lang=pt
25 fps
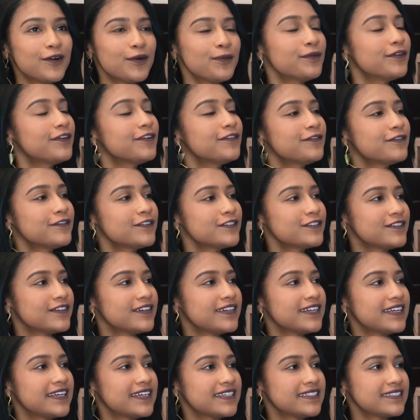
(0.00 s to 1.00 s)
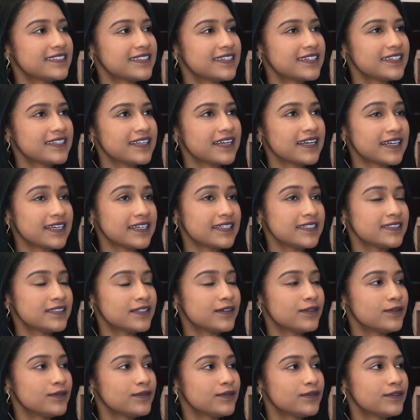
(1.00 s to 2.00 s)
Como que funciona essa a
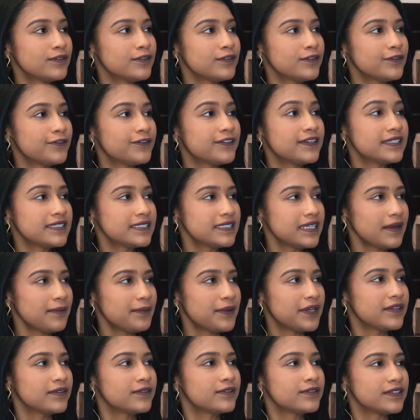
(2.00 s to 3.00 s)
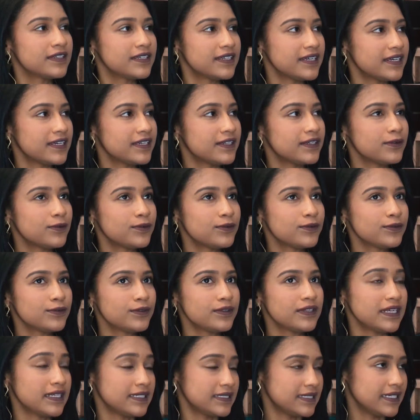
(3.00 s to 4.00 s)
questão do financiamento, é,
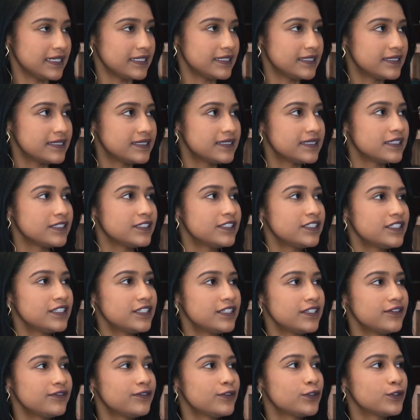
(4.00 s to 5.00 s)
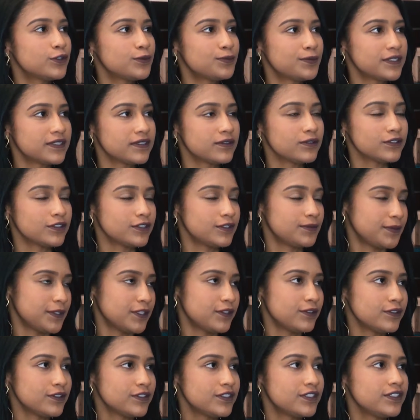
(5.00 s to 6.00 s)
das leis de incentivo, outros, outros
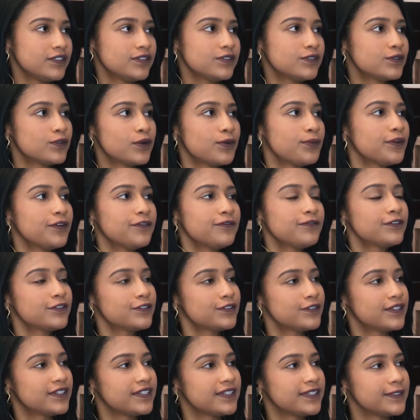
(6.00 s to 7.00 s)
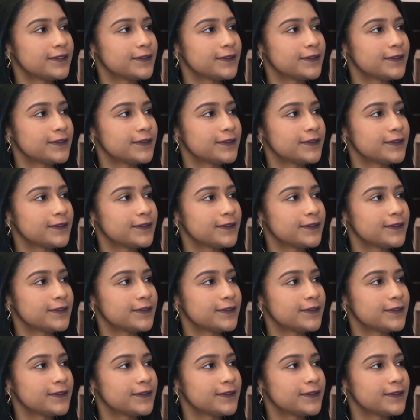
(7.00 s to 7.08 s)
patrocínios? Como que funciona